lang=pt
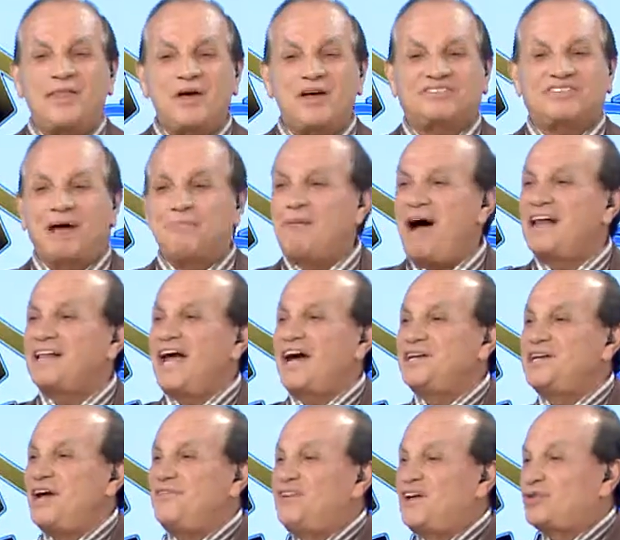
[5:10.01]
nossa
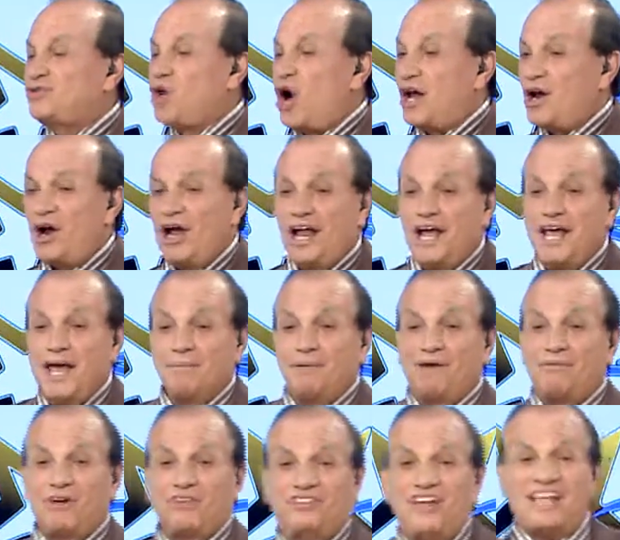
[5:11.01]
malharia Vitória. Olha,
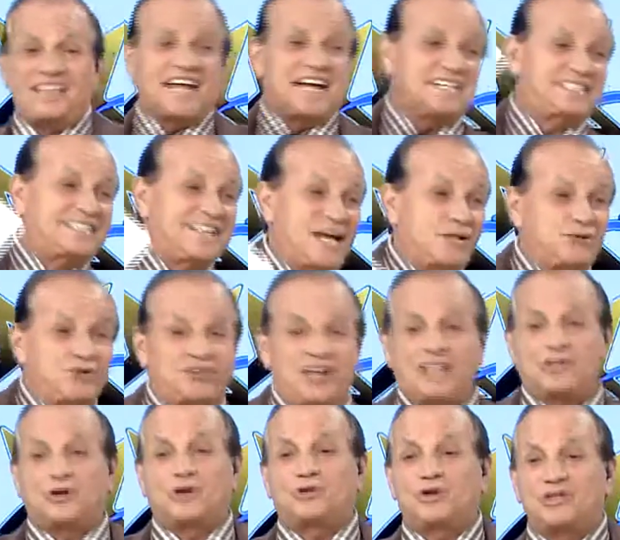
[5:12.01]
pra você dançar do
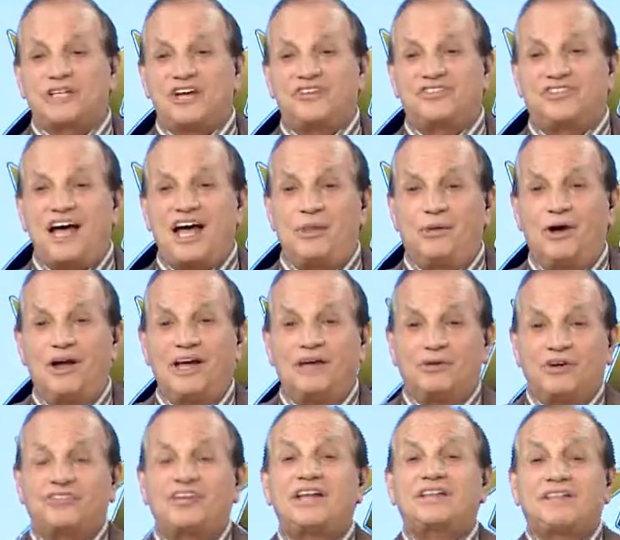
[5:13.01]
jeito que eu tô dançando,
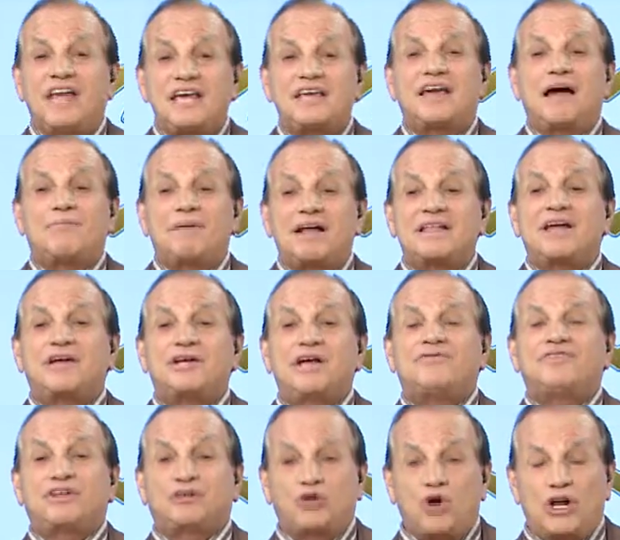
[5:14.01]
você tem que a
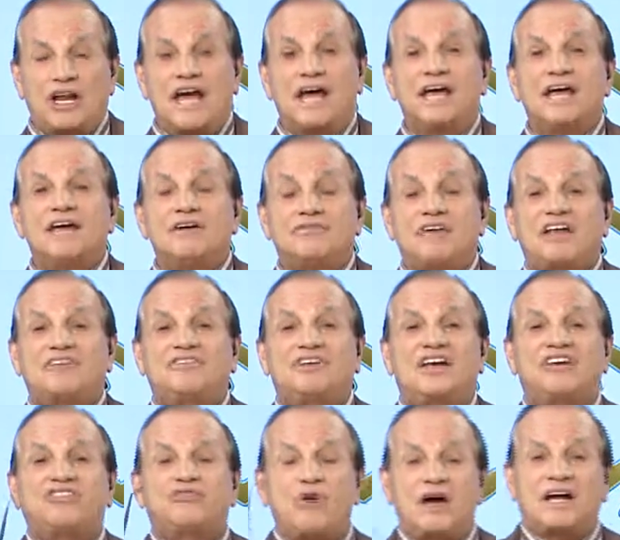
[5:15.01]
malharia Vitória
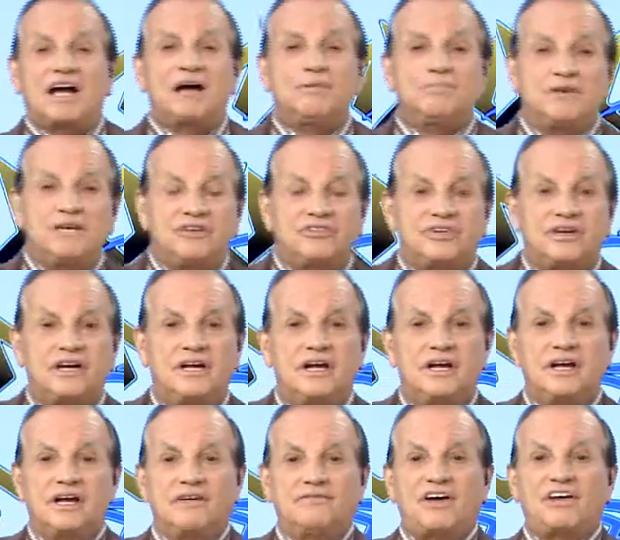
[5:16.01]
fazer a sua camisa,
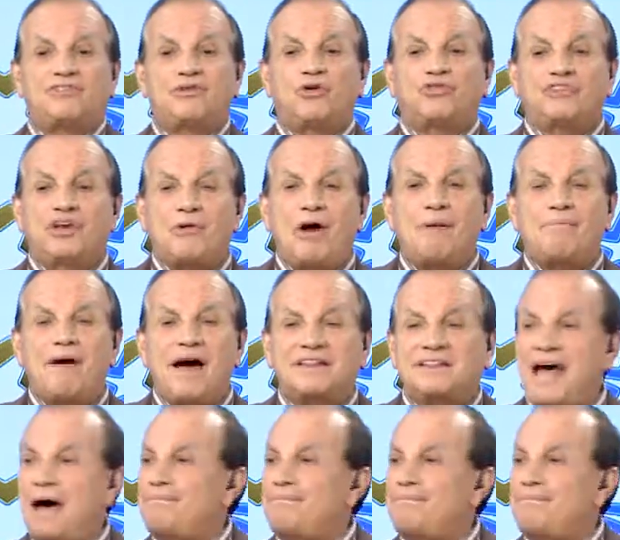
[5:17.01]
fazer o seu abadá